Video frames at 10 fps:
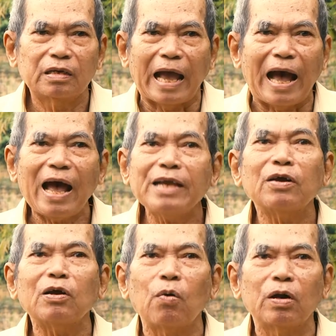trả hết
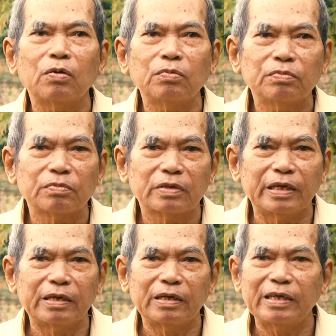cho ngồi luôn
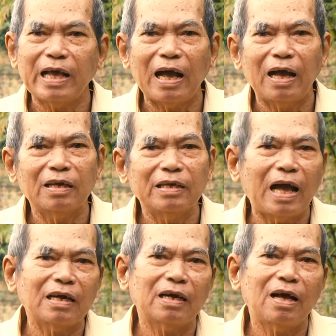thì gia,
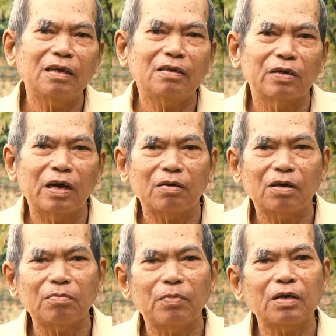dân đó rồi nó
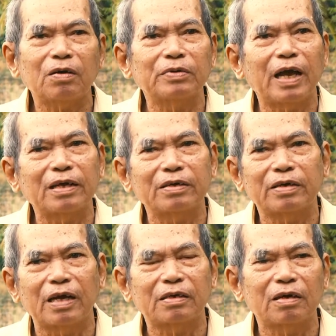có bớt nông dân rồi
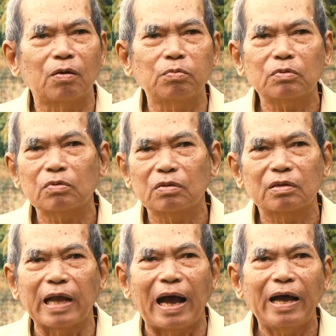đặt rồi cũng
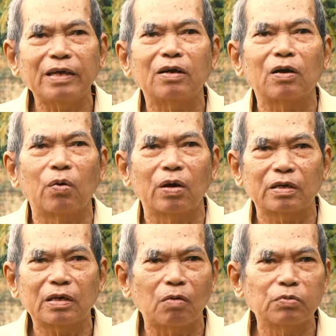trả hết cho ngồi
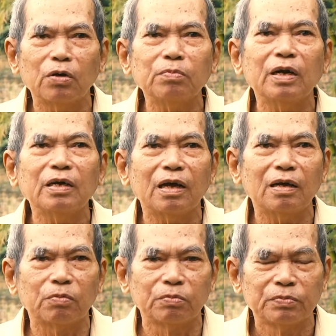chứ không vốn đứng đó
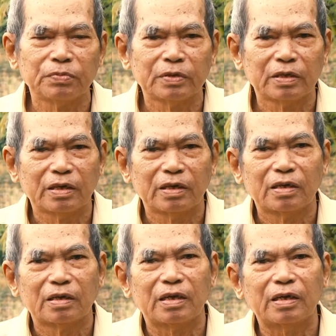luôn
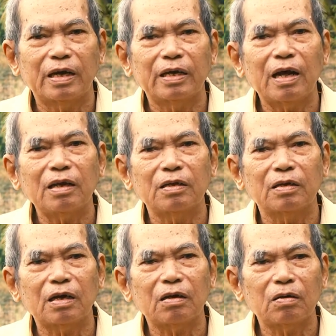thì khi đó
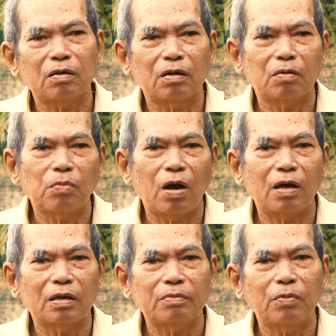thì có
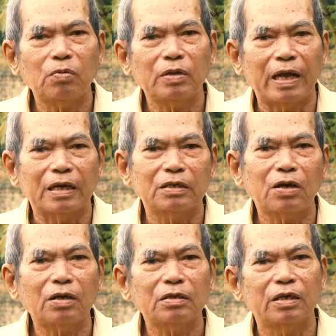ba bốn thằng cảnh
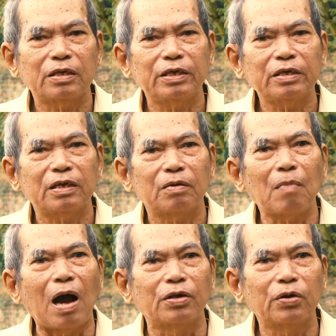sát giả chiến thì cũng
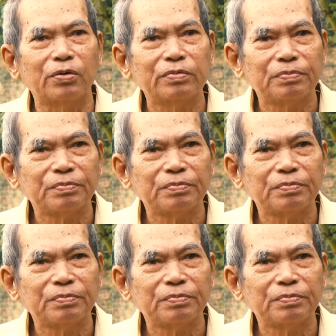bò vô